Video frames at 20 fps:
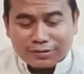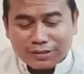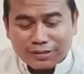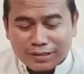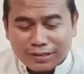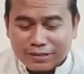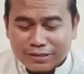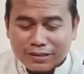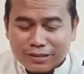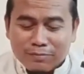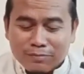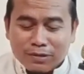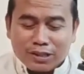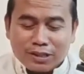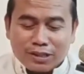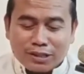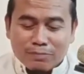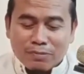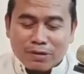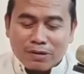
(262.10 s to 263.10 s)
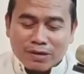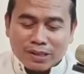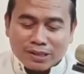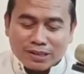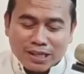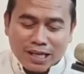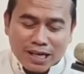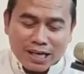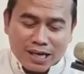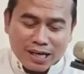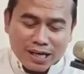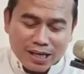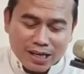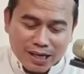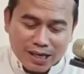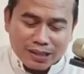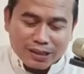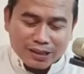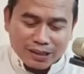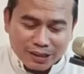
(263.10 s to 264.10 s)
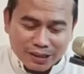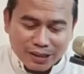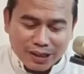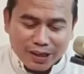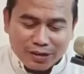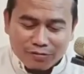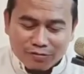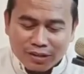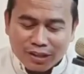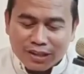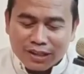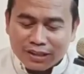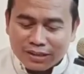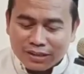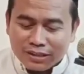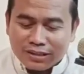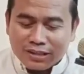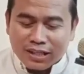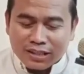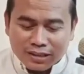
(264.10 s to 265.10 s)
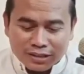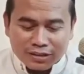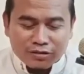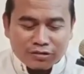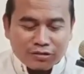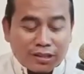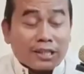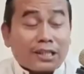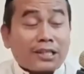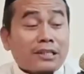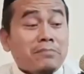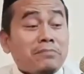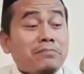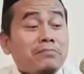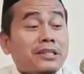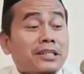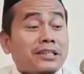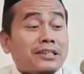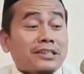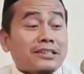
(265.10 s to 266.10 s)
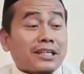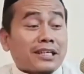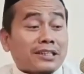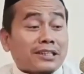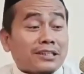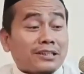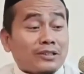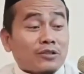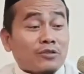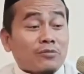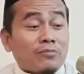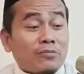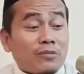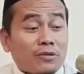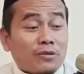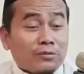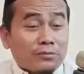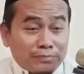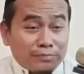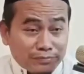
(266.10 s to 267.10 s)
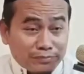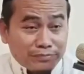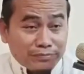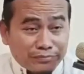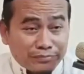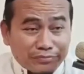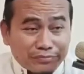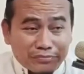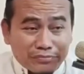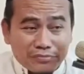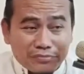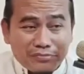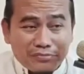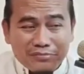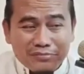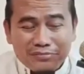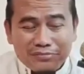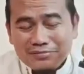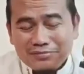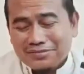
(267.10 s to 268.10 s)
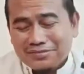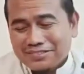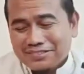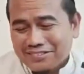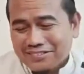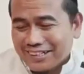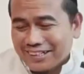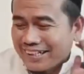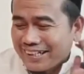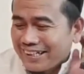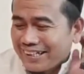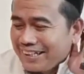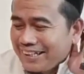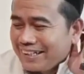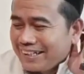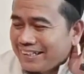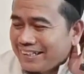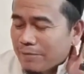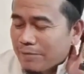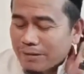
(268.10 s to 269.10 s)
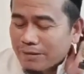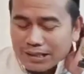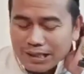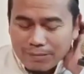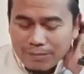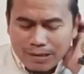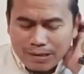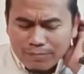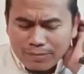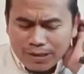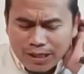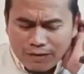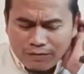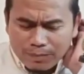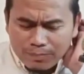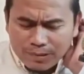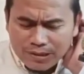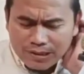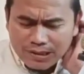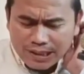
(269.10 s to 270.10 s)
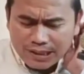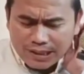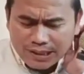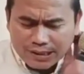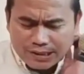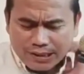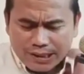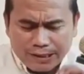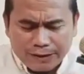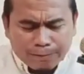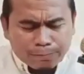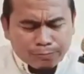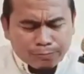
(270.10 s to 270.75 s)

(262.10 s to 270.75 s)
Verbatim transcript: Neng sing pingin di bawah tangan. Nah, aku nek gak dicatat yo ya gelem, nek dicatat yo ya mau. Oke, yang pertama melalui pencatatan.